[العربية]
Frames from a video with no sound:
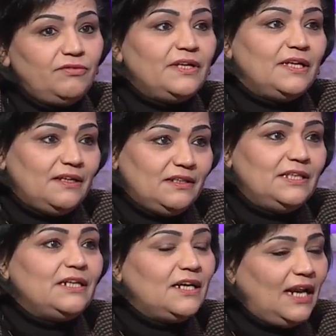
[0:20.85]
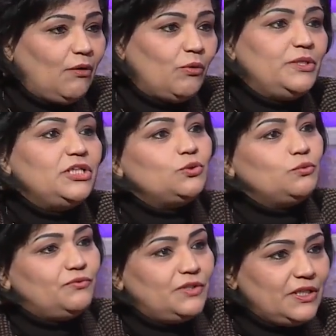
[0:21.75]
في دير
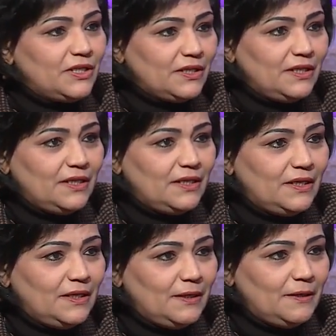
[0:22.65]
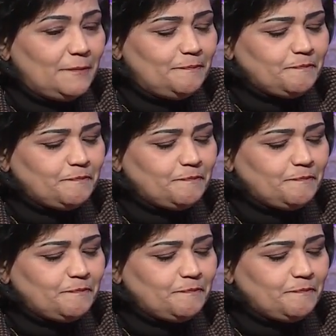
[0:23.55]
الحواويش وفي دير آه